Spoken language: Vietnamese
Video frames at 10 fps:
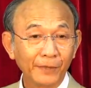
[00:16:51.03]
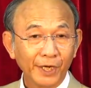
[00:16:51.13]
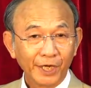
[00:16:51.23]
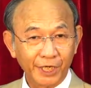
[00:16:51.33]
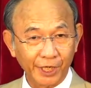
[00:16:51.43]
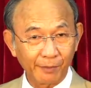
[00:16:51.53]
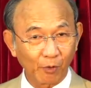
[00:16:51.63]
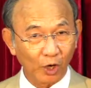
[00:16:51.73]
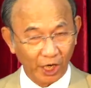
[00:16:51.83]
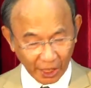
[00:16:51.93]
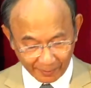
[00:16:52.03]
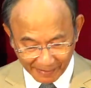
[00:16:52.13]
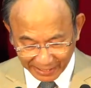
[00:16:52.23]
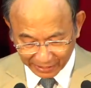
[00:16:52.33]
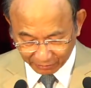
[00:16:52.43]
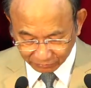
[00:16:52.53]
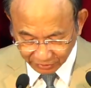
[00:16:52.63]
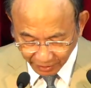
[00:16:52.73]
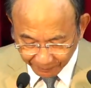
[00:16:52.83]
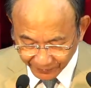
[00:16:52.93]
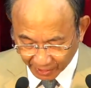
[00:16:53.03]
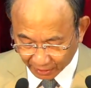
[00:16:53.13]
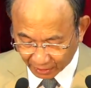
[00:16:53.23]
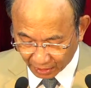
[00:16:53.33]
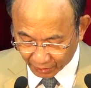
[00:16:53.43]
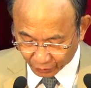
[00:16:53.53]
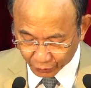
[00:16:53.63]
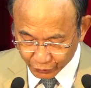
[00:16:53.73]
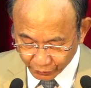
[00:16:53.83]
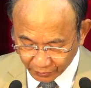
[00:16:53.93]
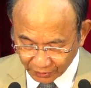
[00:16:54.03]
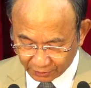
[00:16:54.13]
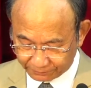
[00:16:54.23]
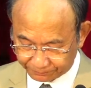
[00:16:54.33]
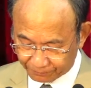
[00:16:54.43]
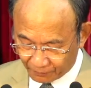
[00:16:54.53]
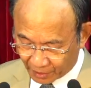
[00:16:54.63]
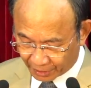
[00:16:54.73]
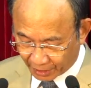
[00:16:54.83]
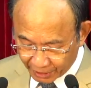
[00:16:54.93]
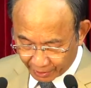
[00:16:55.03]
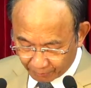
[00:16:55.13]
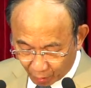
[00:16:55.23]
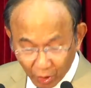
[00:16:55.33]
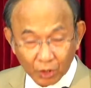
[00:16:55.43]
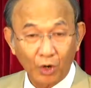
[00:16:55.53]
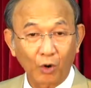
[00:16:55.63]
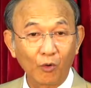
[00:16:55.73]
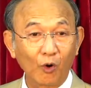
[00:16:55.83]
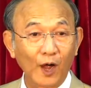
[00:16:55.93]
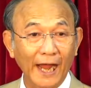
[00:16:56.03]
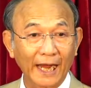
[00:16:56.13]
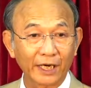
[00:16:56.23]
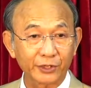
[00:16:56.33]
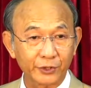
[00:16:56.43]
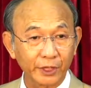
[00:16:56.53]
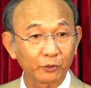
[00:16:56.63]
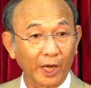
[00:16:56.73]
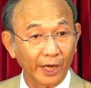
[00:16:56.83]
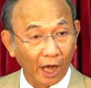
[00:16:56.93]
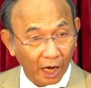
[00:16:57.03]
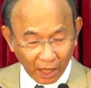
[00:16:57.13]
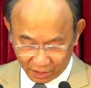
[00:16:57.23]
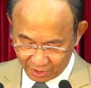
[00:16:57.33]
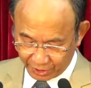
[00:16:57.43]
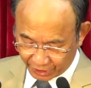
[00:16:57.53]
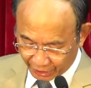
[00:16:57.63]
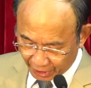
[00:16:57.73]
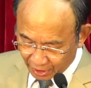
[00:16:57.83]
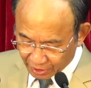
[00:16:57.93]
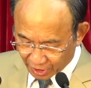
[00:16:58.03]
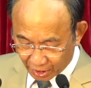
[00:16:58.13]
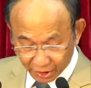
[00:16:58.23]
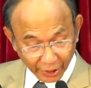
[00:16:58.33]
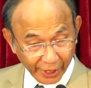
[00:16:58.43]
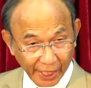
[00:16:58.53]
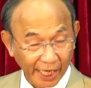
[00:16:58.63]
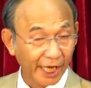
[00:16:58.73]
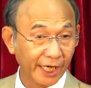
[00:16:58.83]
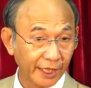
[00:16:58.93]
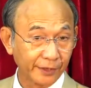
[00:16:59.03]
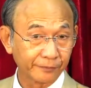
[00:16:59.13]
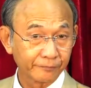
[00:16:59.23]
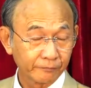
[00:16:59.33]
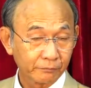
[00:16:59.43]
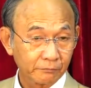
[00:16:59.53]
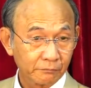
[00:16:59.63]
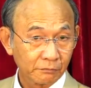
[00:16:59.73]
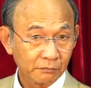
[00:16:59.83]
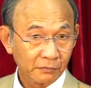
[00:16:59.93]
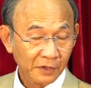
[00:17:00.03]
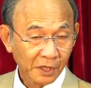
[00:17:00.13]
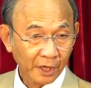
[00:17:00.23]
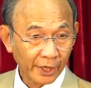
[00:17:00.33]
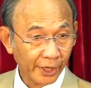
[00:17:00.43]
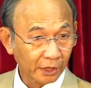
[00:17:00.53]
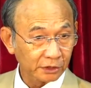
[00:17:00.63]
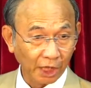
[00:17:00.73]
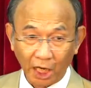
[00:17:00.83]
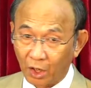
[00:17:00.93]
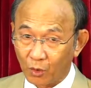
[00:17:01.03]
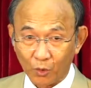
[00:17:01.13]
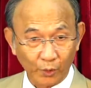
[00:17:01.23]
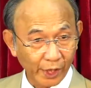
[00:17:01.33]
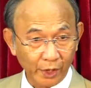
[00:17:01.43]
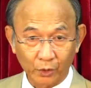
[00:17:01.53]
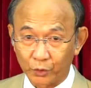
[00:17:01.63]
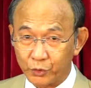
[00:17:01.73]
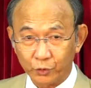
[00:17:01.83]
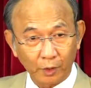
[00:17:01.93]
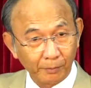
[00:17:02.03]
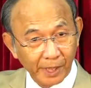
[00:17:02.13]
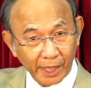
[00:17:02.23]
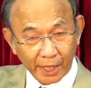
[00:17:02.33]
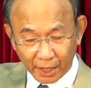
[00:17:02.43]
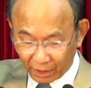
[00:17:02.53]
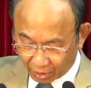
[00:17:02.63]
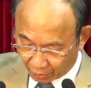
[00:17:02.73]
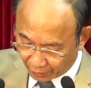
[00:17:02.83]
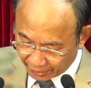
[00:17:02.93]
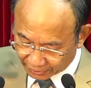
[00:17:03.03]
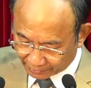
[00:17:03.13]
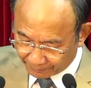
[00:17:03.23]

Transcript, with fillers: Khi một người bằng lòng tiếp nhận lời của Chúa, những diền mối khôn ngoan trí tuệ đó khiến cho người này được thần quyền của Chúa biến đổi tâm